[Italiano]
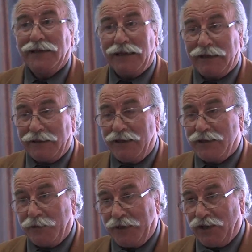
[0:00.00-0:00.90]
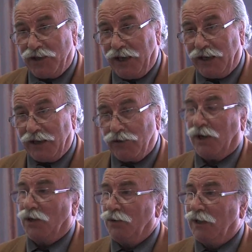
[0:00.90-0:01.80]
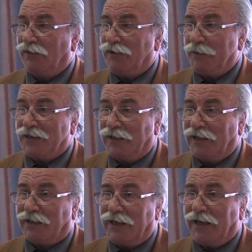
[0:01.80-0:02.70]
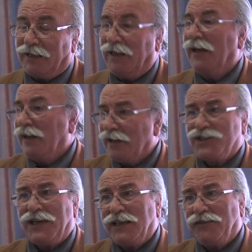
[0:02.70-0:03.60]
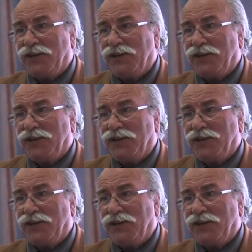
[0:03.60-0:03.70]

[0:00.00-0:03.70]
da tantissimi decenni, cioè lui la fama se l'è creata strada